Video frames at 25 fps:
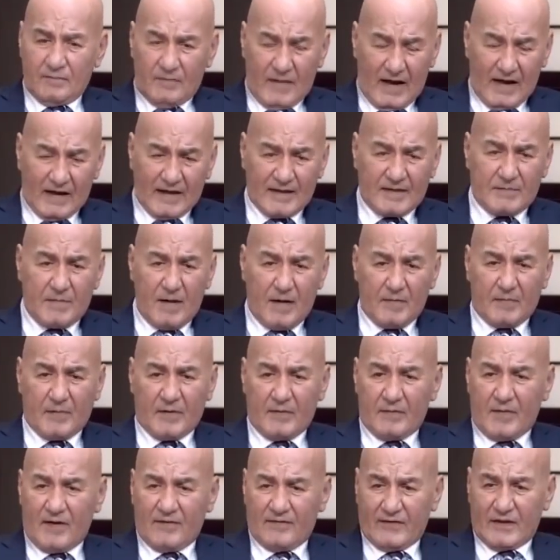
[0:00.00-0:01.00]
حاجه اسمها
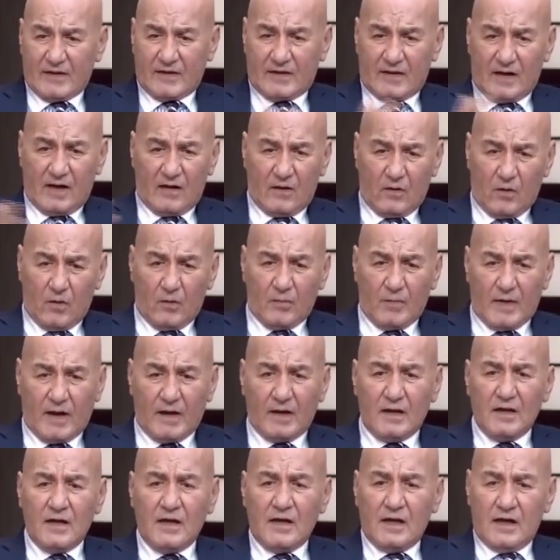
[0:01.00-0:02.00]
بريما فيستا اللي
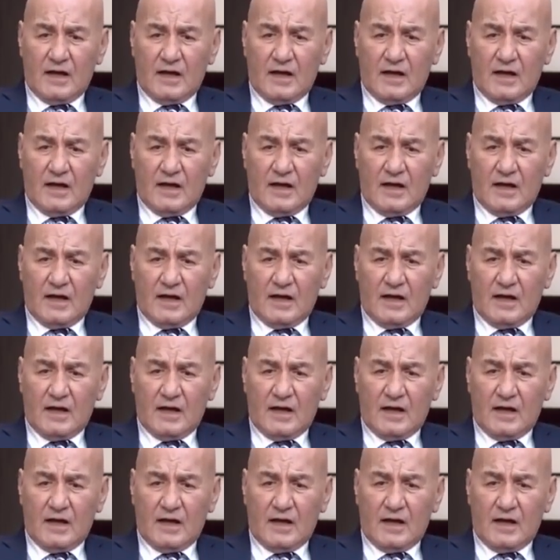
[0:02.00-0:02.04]
هم